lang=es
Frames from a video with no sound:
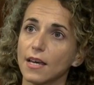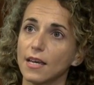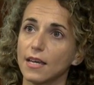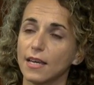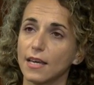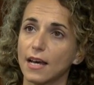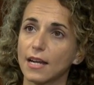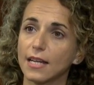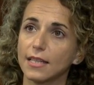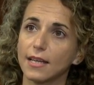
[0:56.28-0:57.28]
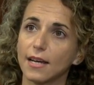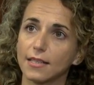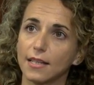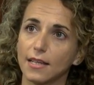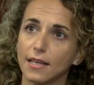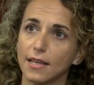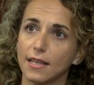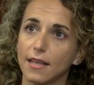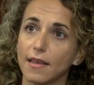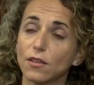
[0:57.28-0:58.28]
eh, analíticas
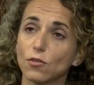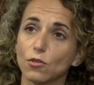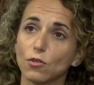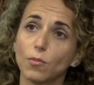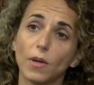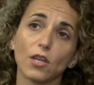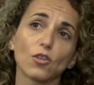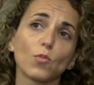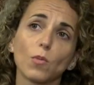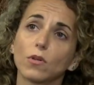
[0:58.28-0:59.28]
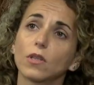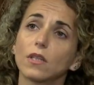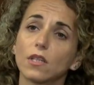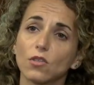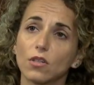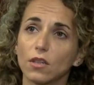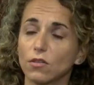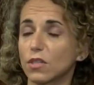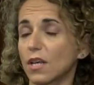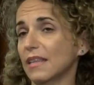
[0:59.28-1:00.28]
de, datos. Para ellos es muy importante que esos
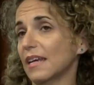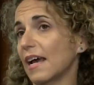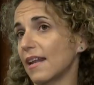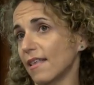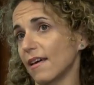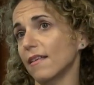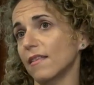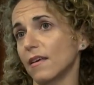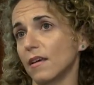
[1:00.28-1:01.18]
datos sean de calidad